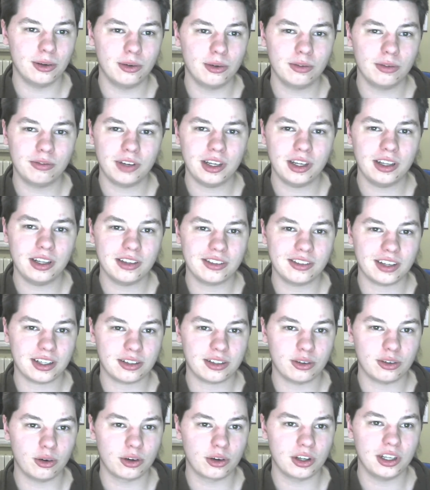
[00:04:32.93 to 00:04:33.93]
Und wenn ihr
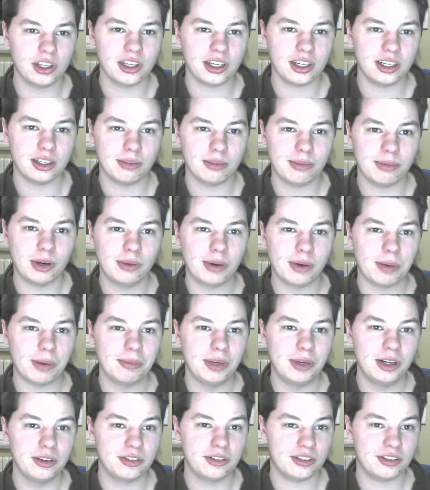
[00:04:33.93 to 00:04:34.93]
sagt, okay, rede mal über
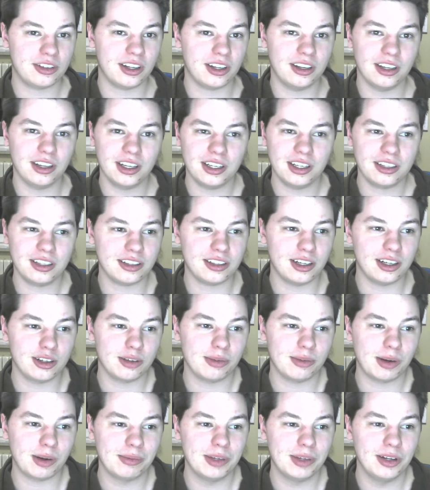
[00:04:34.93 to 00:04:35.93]
MILFs, dann rede ich halt
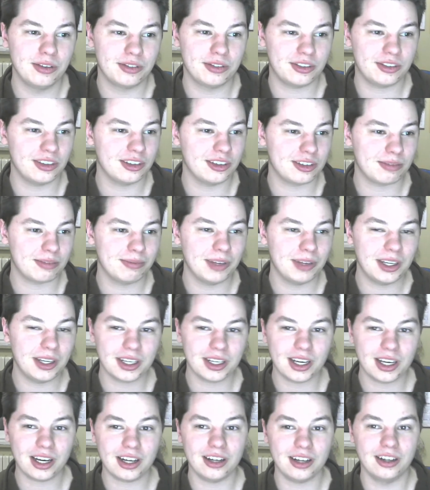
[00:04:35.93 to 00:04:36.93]
über MILFs, ist mir
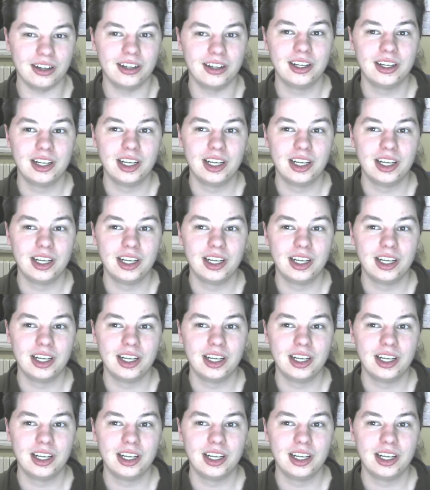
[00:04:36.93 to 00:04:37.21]
egal.